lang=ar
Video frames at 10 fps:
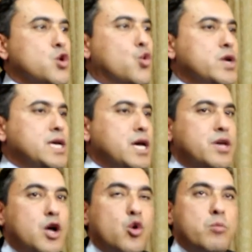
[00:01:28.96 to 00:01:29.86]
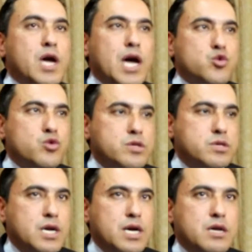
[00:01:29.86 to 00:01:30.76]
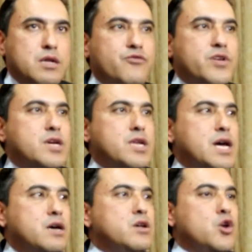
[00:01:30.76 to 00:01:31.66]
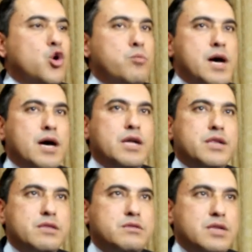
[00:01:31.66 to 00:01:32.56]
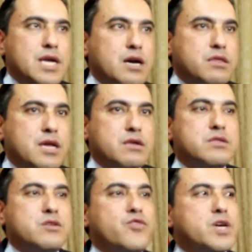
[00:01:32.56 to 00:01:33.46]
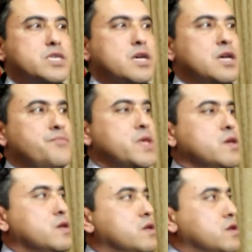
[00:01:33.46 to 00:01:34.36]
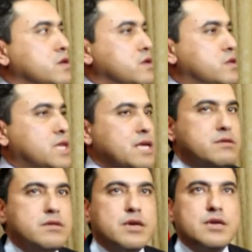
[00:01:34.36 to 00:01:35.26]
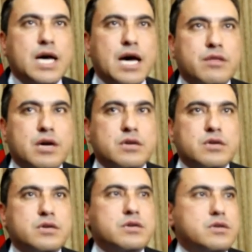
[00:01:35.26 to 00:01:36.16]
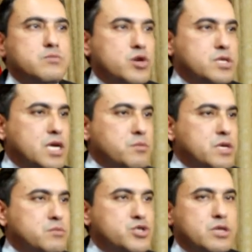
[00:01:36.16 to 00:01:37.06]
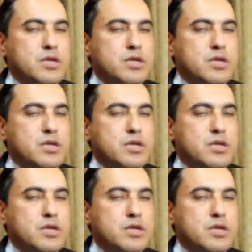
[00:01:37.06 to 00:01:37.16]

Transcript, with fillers: ولهذا حما نوسع الفكره حما نعدل اكثر اتفاقيه أه تنزي الاعضاء أه، المحترمين من الجنس